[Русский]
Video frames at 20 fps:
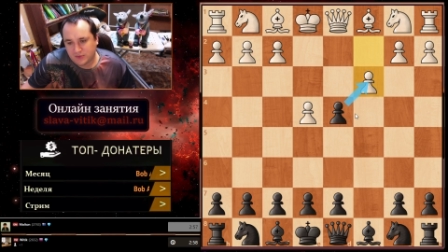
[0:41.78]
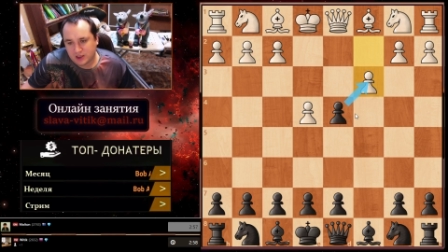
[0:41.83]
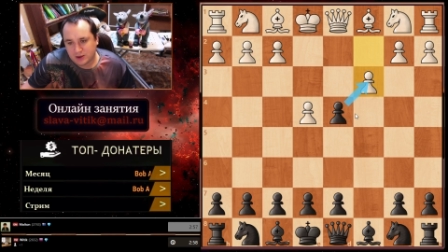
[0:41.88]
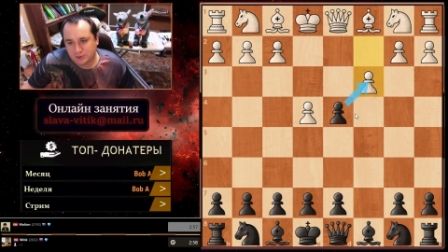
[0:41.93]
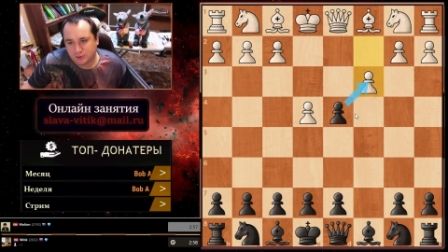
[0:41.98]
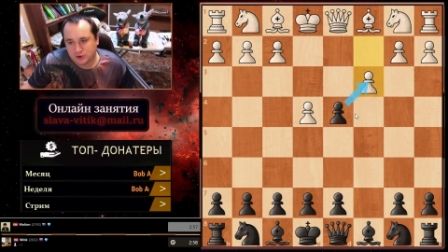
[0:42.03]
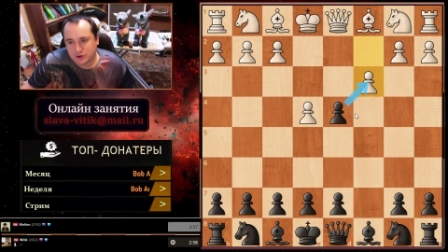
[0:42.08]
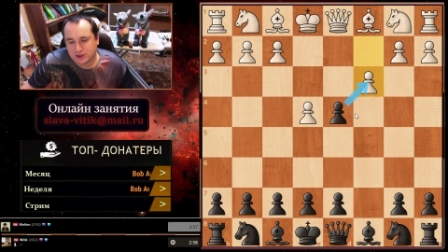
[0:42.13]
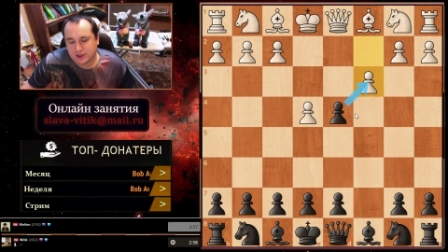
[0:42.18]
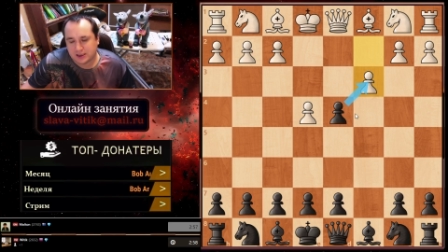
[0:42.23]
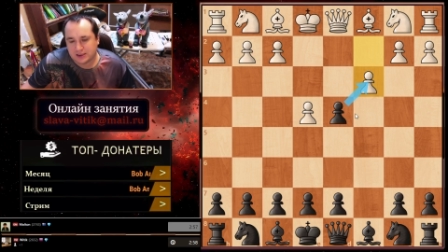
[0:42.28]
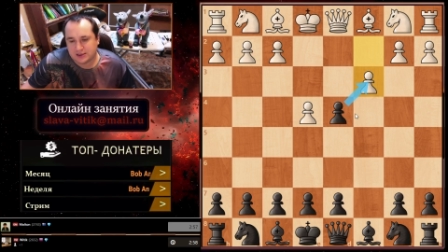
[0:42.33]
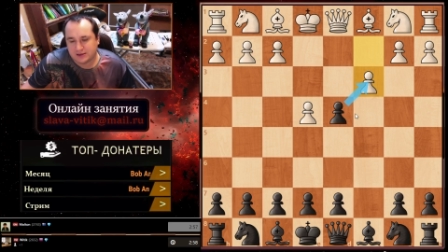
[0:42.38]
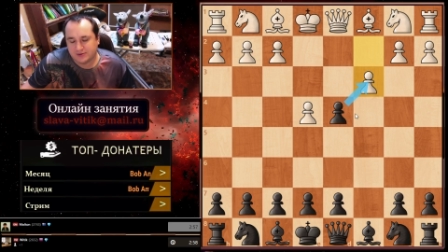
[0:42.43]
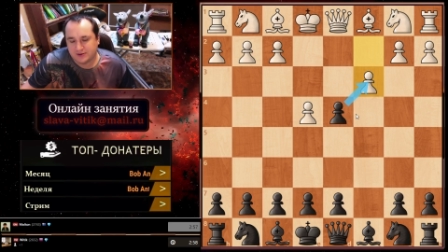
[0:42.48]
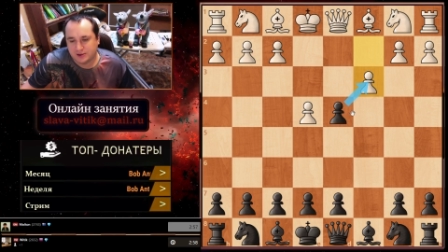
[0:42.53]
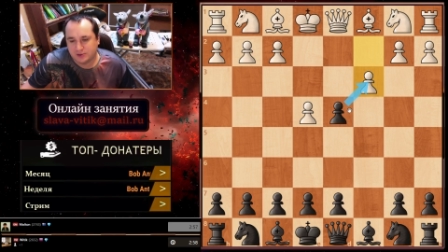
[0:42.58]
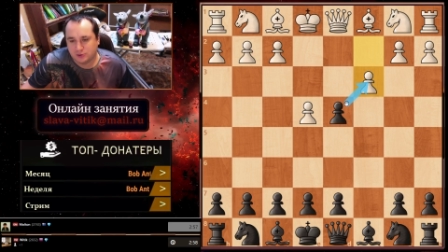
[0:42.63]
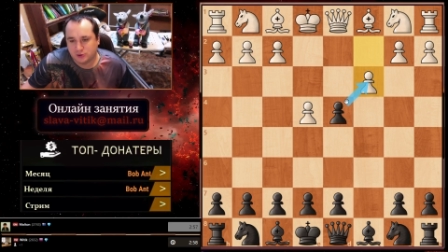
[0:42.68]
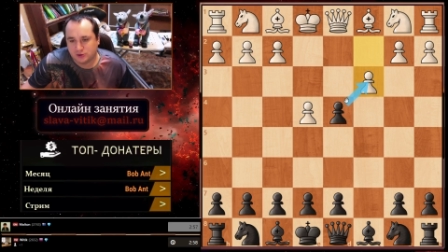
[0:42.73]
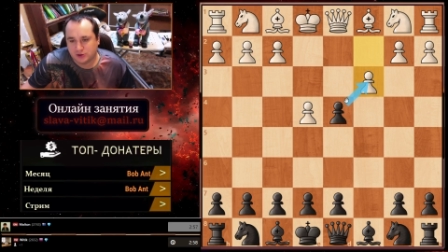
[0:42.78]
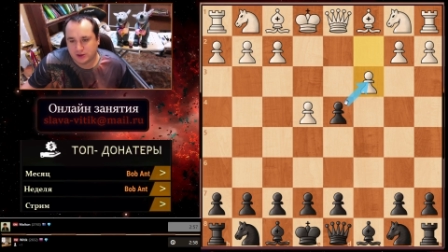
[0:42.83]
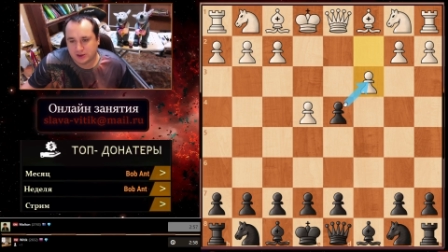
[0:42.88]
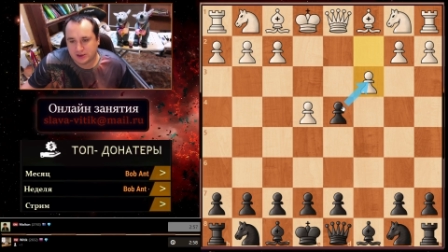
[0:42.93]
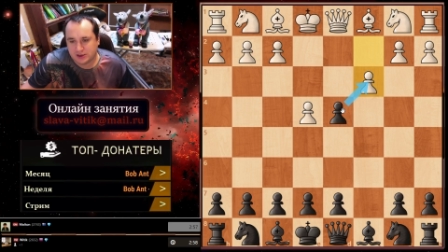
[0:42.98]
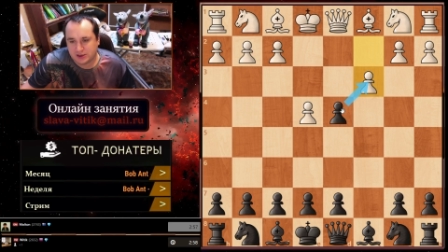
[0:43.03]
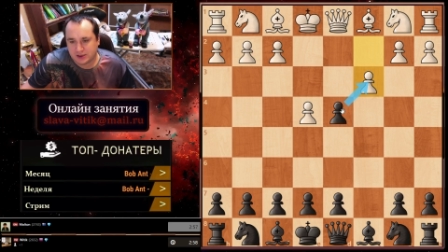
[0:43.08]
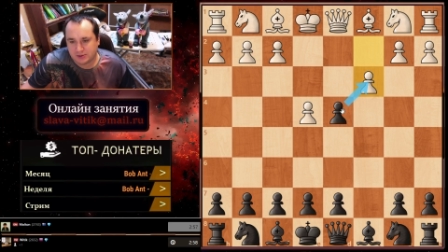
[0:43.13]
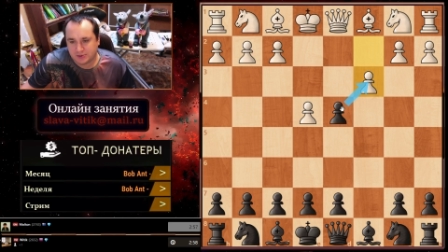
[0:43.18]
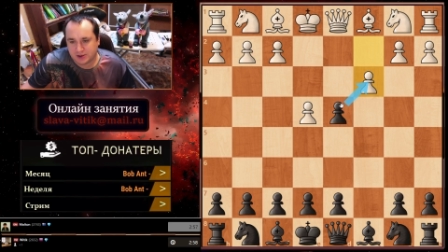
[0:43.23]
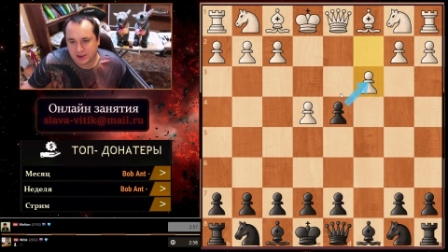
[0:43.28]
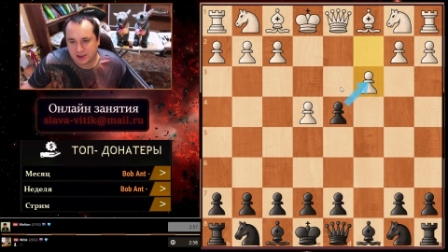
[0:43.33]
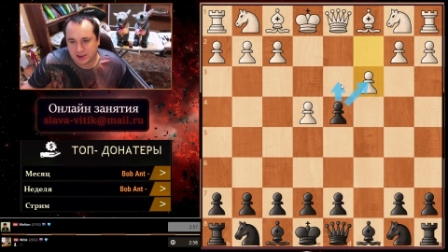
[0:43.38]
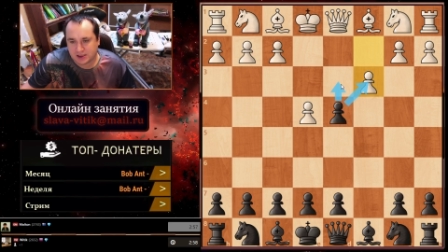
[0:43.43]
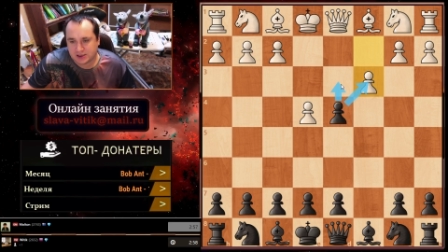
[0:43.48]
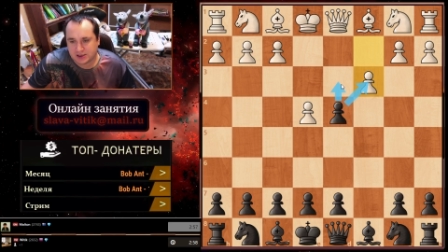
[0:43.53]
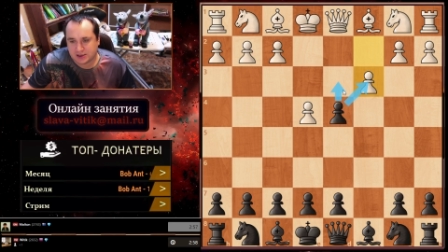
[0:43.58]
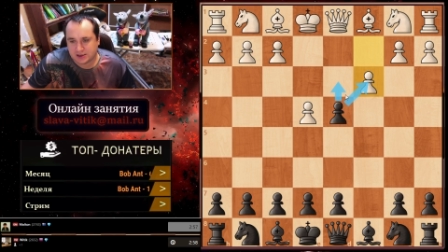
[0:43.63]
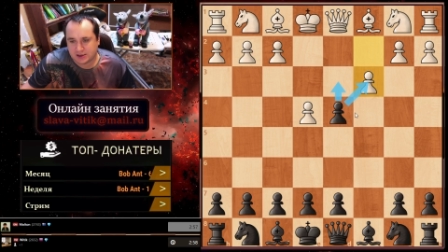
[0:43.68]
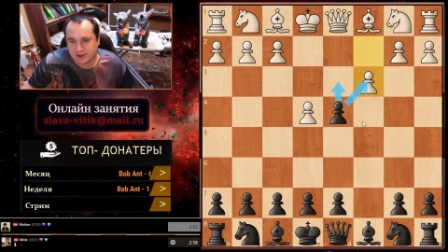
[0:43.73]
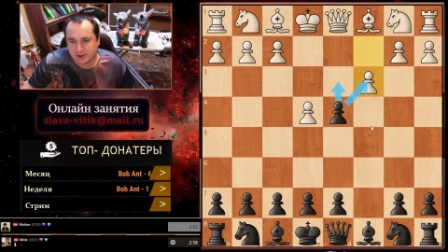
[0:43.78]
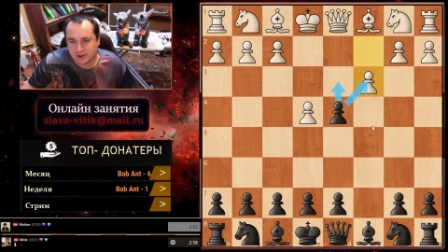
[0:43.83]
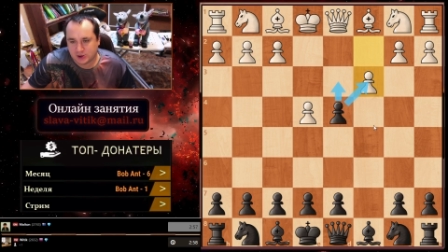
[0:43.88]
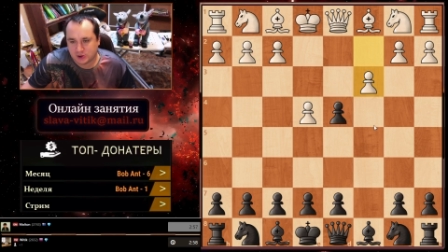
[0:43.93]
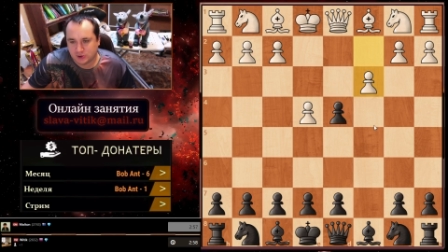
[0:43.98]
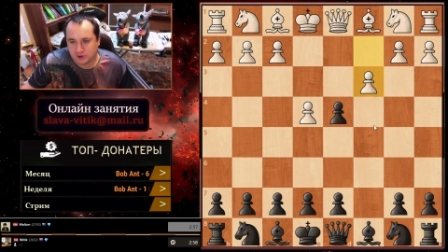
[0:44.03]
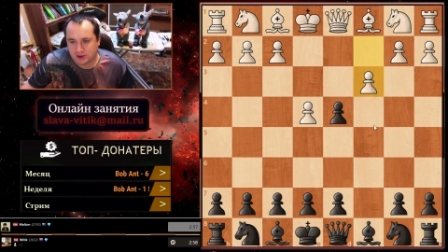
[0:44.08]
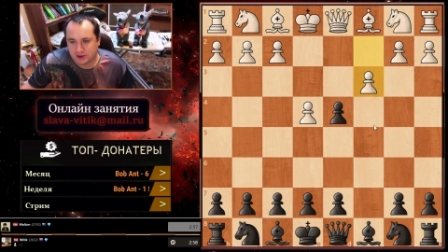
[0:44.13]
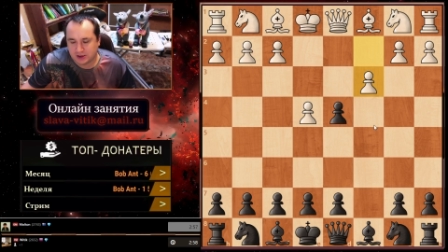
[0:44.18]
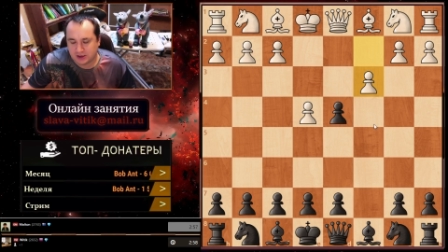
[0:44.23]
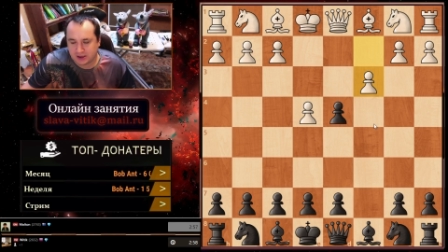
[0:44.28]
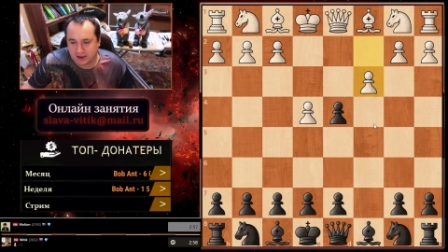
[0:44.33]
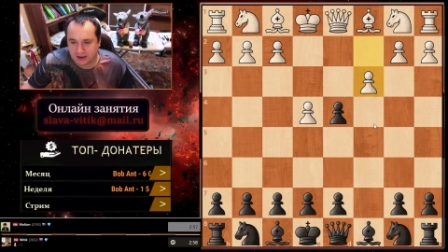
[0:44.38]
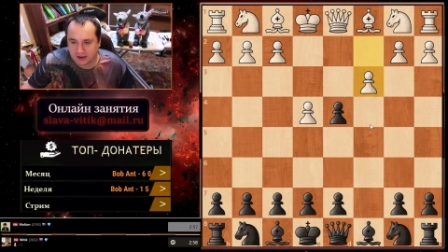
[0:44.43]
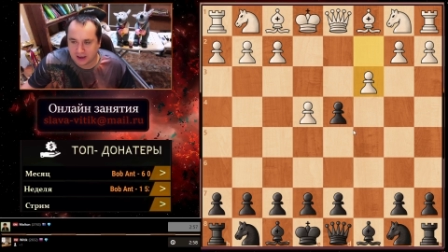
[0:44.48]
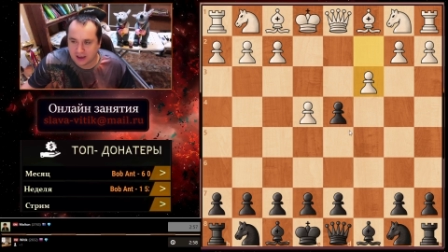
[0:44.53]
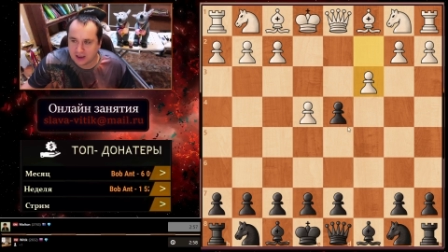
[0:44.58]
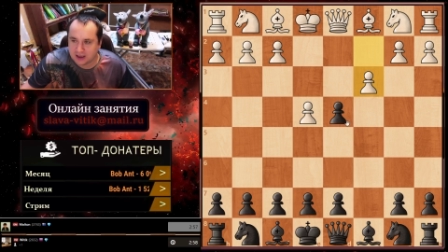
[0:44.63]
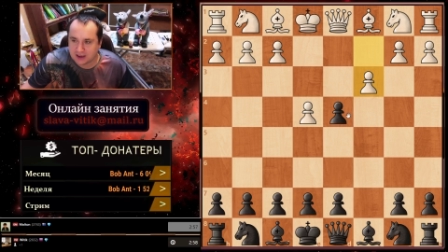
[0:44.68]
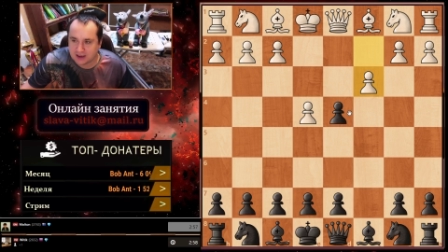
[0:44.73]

пускаться в дебютные дебри, я часто хожу D3.